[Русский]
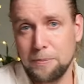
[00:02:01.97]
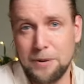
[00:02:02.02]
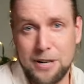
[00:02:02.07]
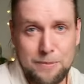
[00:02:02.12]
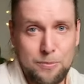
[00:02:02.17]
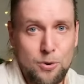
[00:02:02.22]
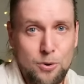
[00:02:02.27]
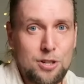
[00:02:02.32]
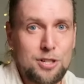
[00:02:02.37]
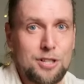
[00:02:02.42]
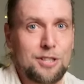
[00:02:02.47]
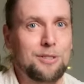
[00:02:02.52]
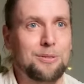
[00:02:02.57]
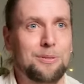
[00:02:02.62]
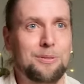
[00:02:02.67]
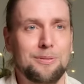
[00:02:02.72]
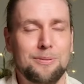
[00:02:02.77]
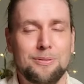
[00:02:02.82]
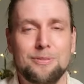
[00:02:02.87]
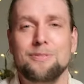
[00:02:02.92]
набрать больше,
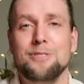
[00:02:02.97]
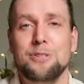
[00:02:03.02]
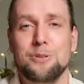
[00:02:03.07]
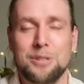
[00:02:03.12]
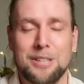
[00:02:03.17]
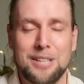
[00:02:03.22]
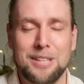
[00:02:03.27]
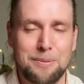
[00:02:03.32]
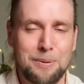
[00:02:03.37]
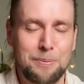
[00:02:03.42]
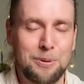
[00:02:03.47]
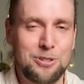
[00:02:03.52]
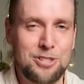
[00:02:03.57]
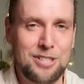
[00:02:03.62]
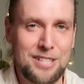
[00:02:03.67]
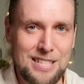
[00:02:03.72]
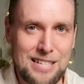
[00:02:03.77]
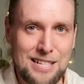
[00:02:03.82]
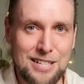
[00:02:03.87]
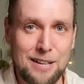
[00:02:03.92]
но видео тогда бы
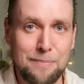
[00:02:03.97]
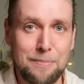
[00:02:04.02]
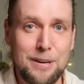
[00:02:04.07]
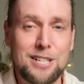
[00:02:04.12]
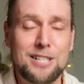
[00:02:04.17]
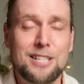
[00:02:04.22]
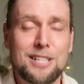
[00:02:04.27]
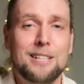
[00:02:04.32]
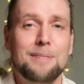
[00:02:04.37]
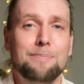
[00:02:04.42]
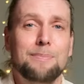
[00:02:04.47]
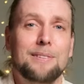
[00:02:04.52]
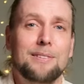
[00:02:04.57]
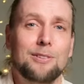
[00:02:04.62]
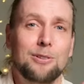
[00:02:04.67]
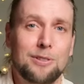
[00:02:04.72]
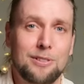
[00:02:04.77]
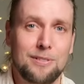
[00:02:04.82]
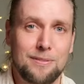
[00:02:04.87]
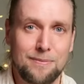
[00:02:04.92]
получилось слишком большим.
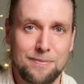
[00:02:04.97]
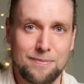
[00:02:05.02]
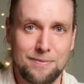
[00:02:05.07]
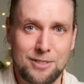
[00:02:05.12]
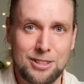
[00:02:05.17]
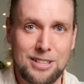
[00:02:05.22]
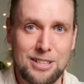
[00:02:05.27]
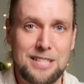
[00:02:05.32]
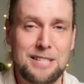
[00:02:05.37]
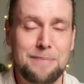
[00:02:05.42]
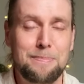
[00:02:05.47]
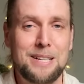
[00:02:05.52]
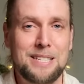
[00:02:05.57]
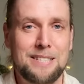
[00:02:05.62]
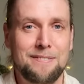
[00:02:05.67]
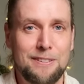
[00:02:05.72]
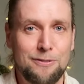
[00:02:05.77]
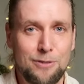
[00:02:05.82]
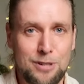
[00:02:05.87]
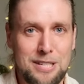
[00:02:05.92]
Но вот эти
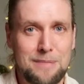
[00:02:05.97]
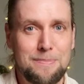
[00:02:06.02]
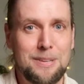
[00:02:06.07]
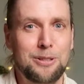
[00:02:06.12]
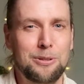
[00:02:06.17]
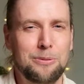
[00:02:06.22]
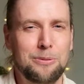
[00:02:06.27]
базовые 8, я